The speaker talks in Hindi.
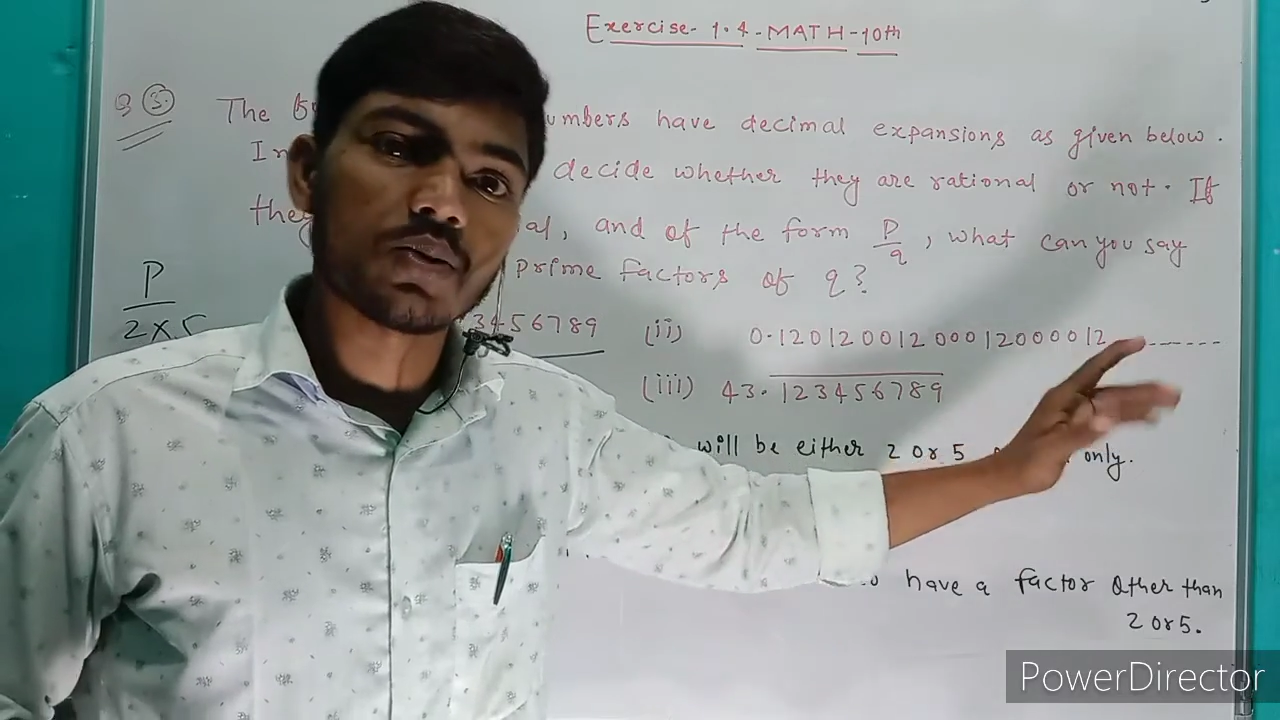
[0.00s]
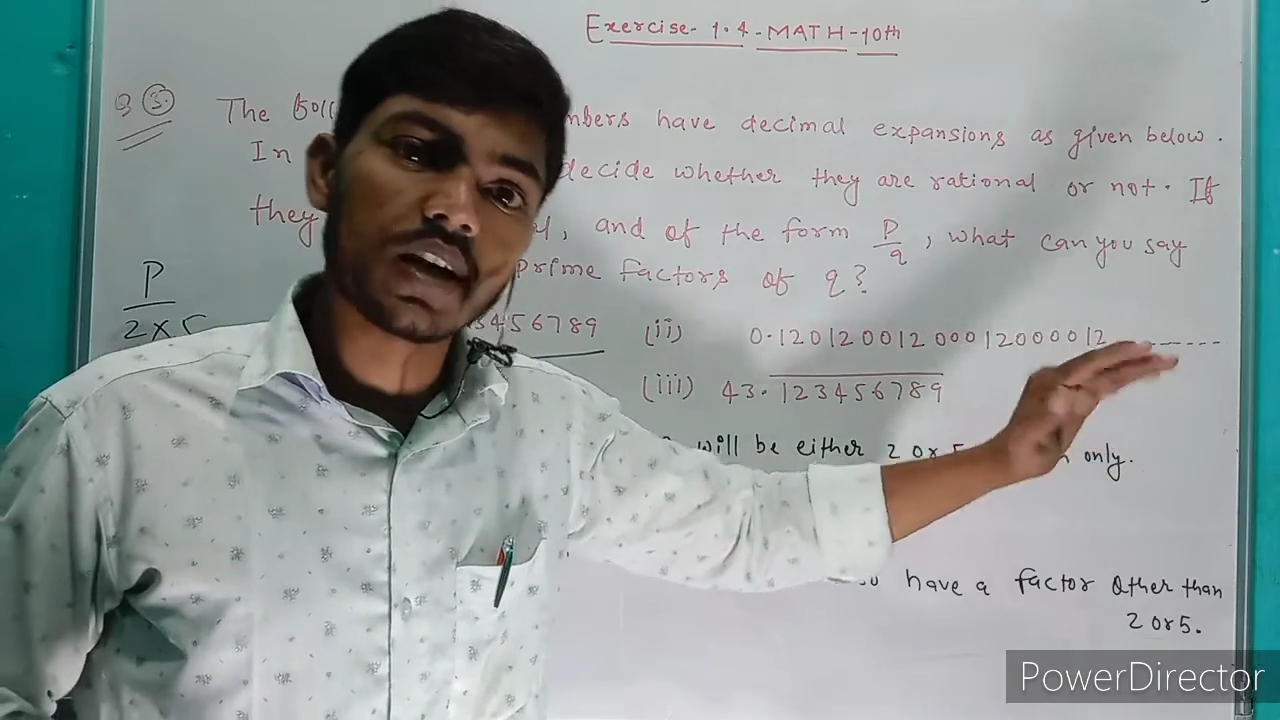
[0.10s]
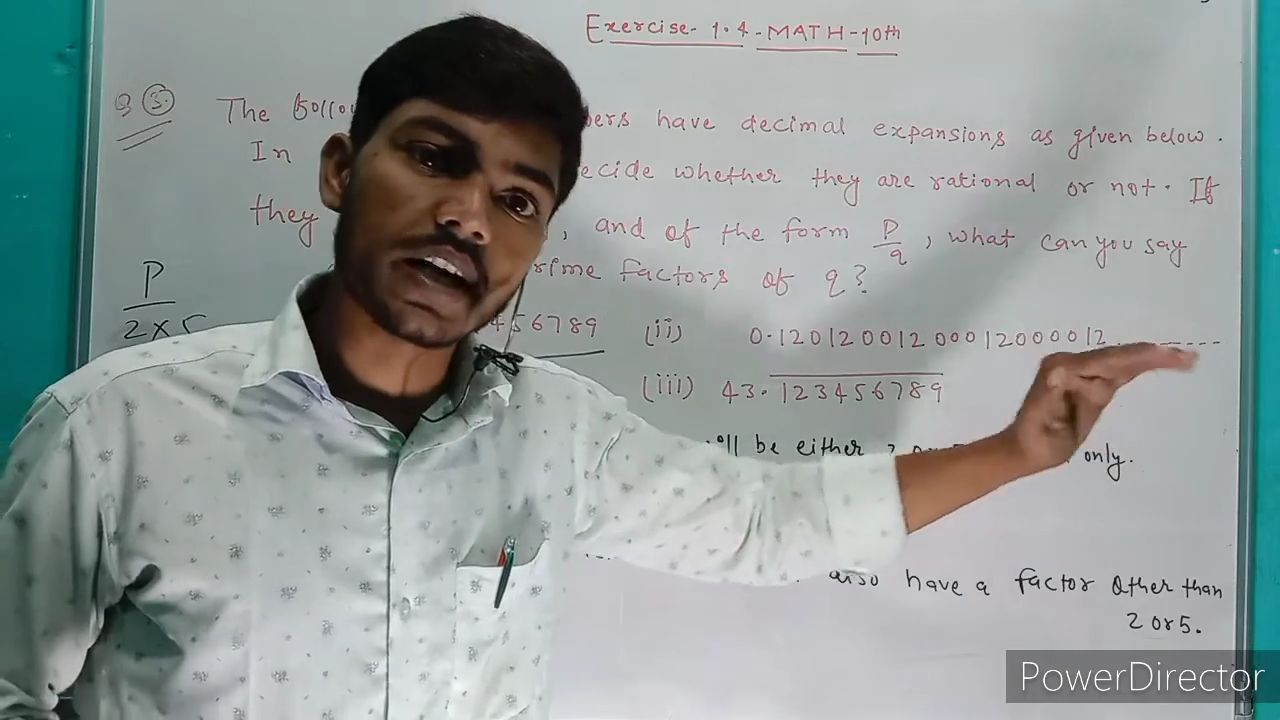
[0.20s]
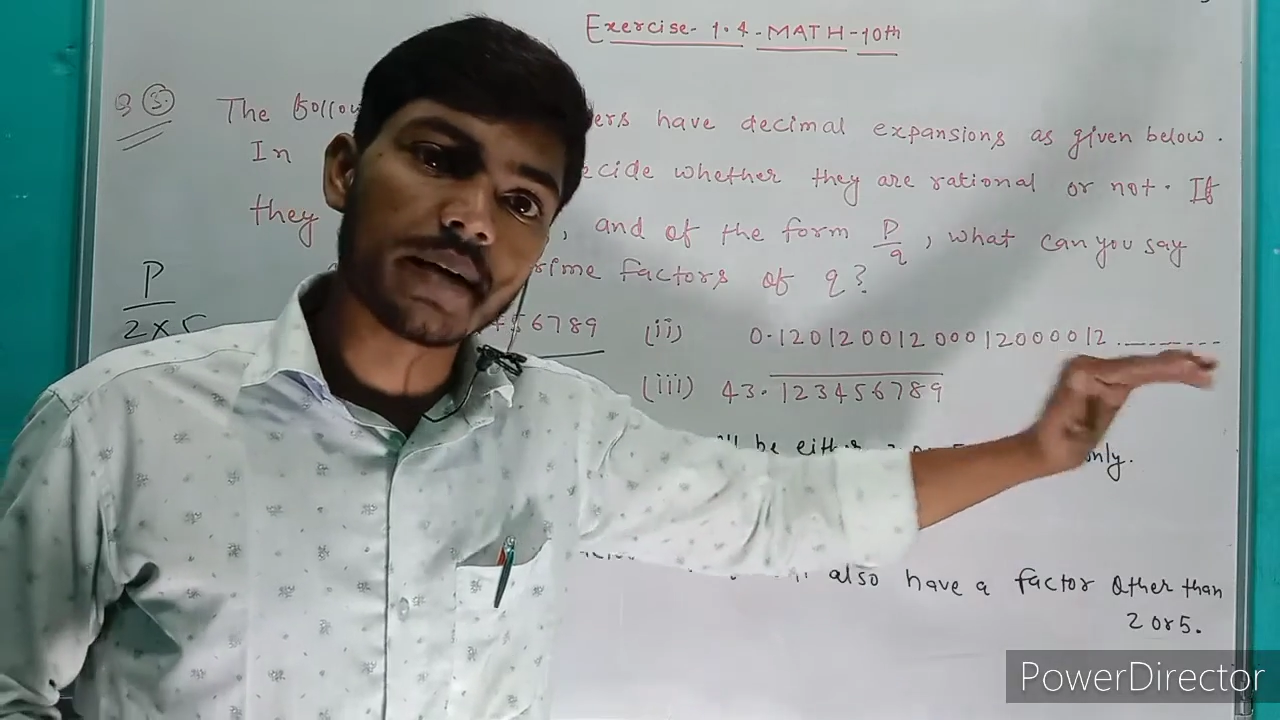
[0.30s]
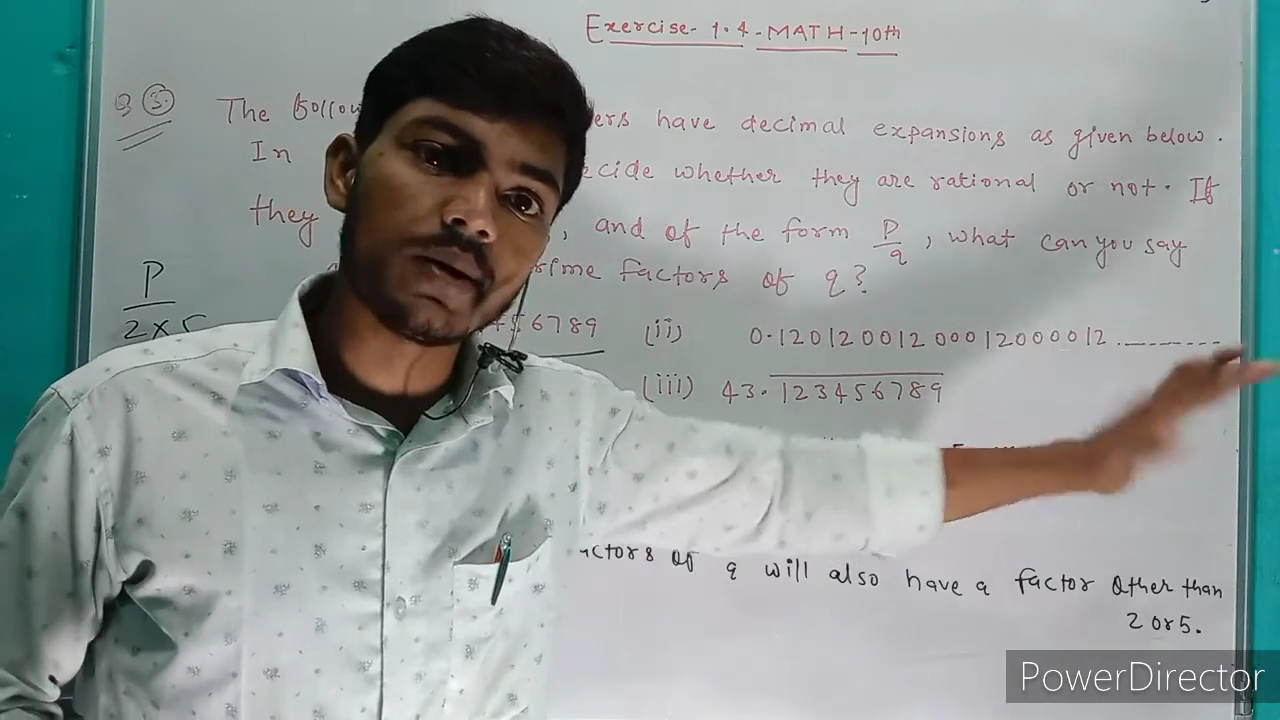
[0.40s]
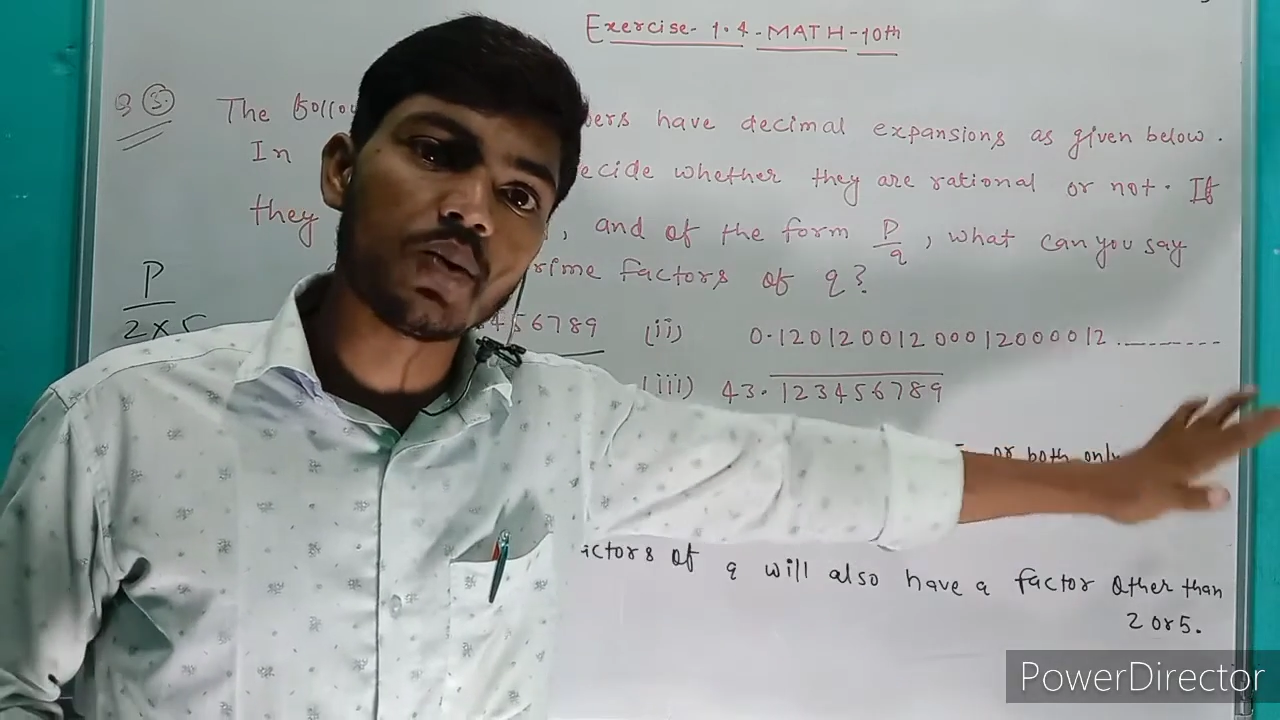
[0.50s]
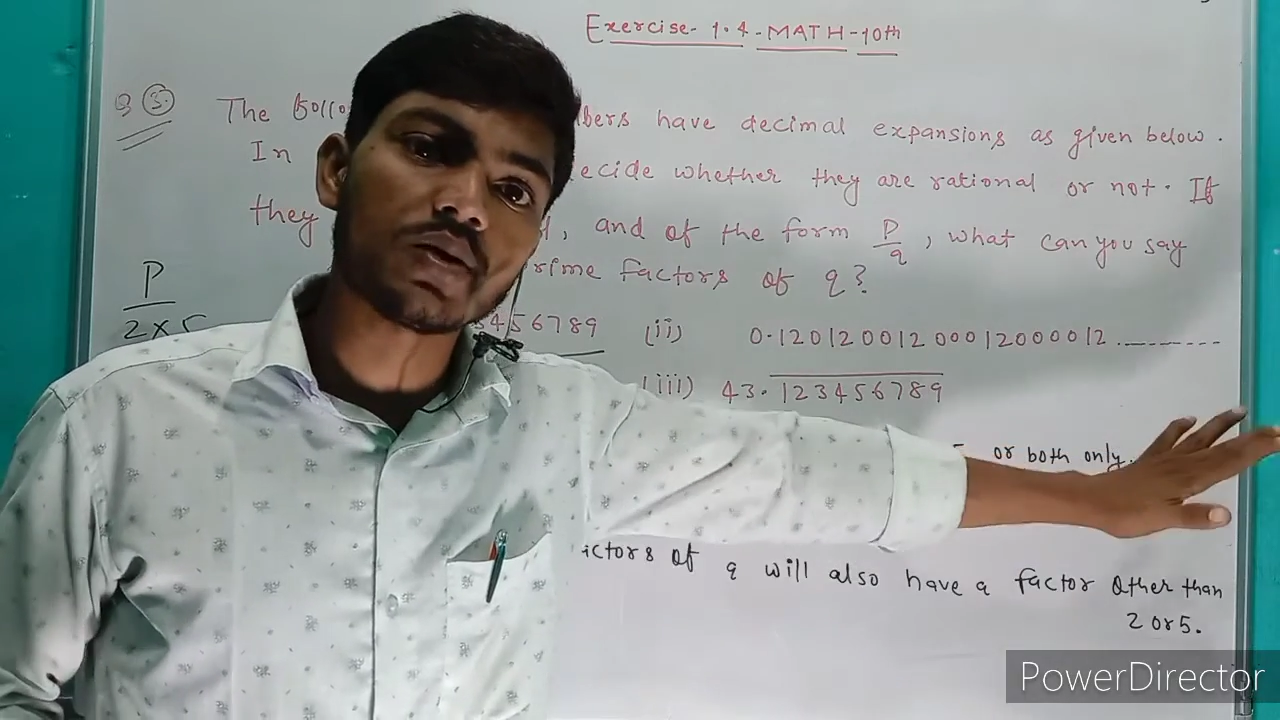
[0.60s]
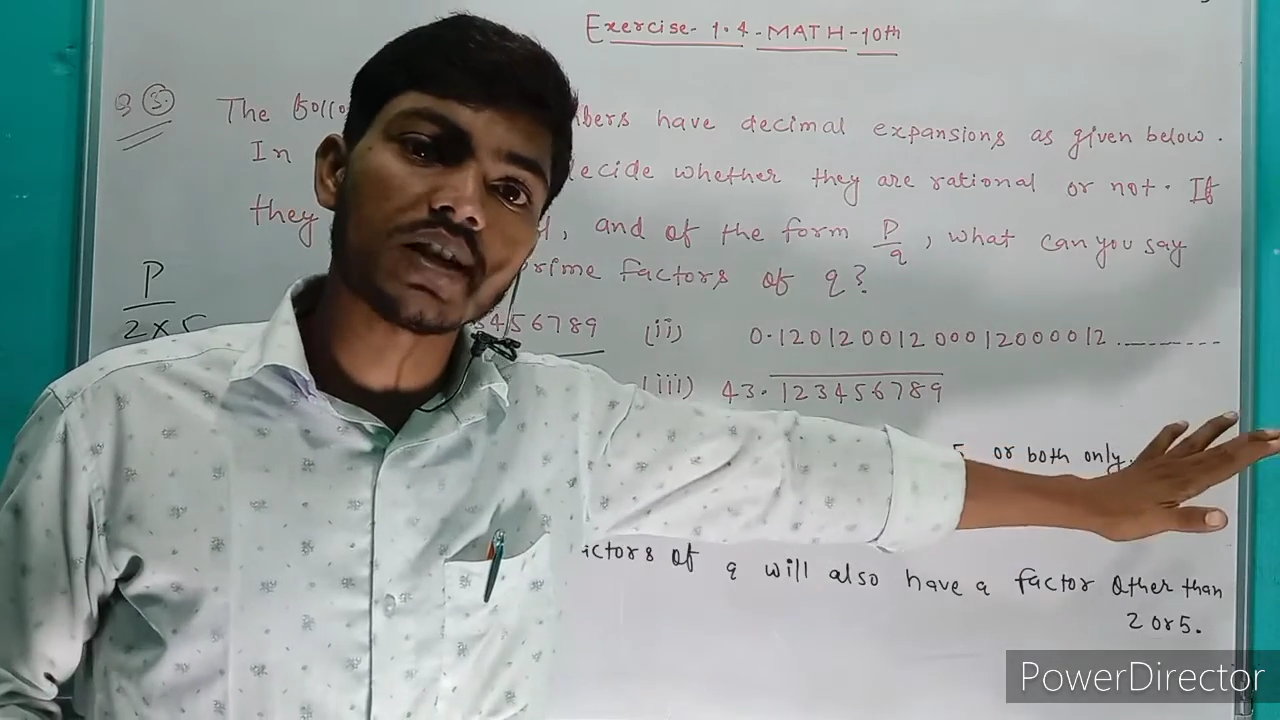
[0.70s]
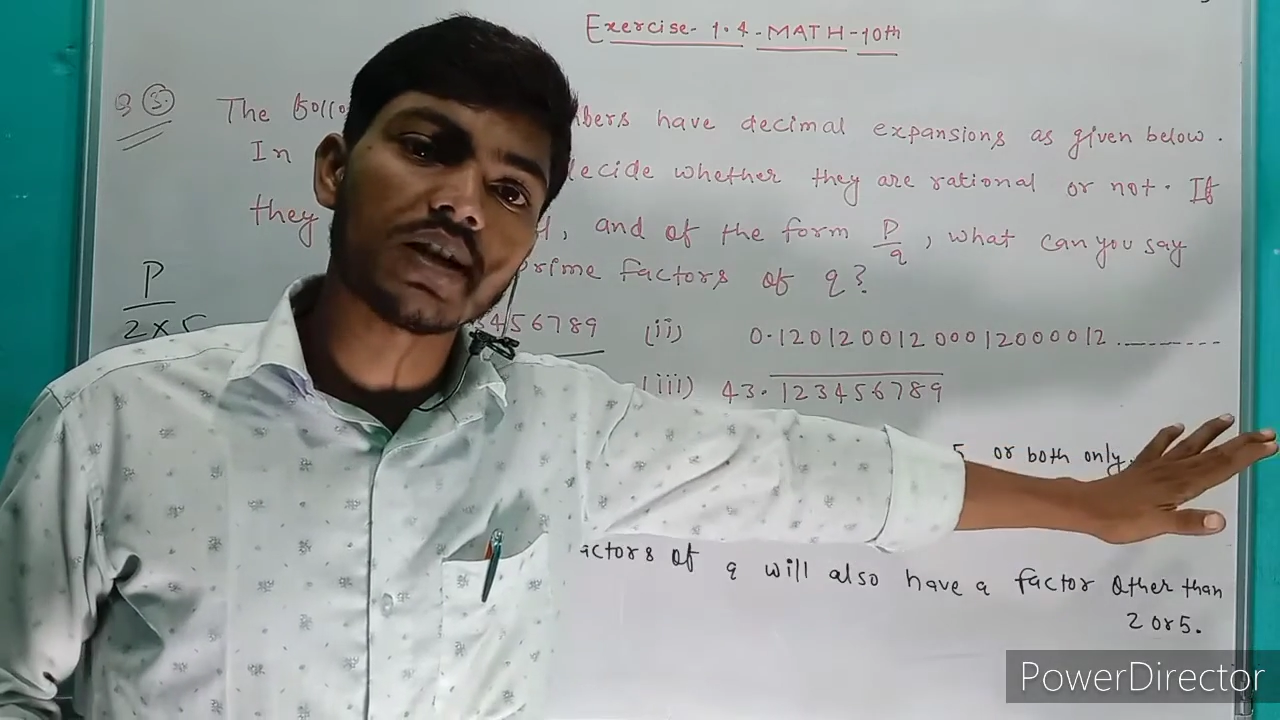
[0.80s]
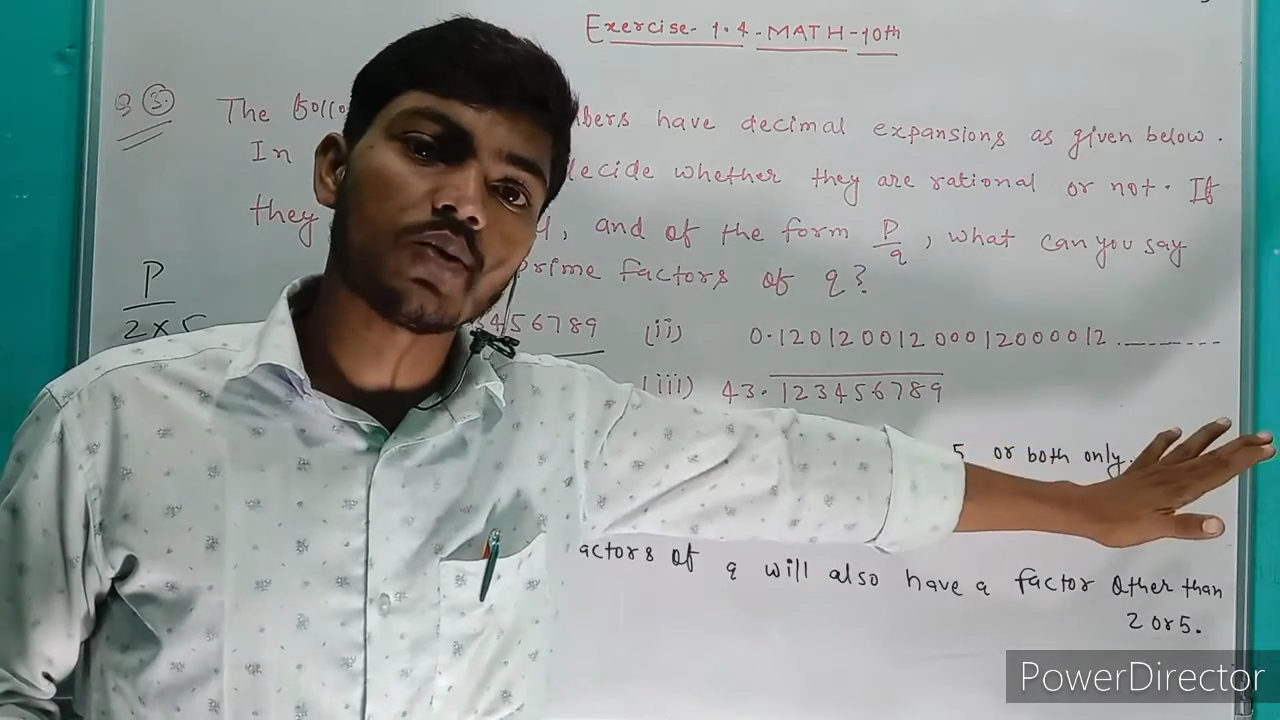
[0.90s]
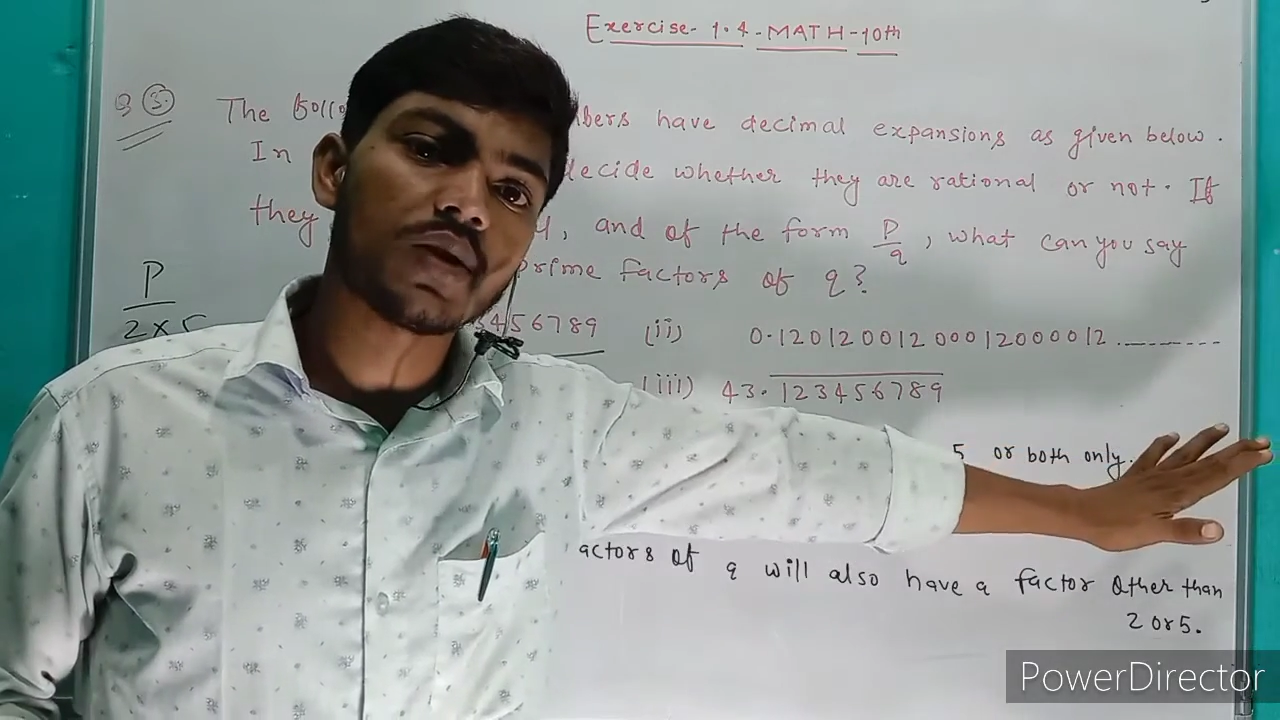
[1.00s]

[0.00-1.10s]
तो ये कभी रुकते